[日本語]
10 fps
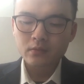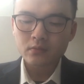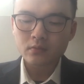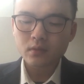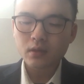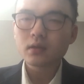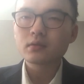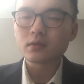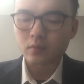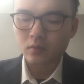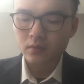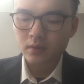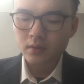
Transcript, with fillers: その中でも、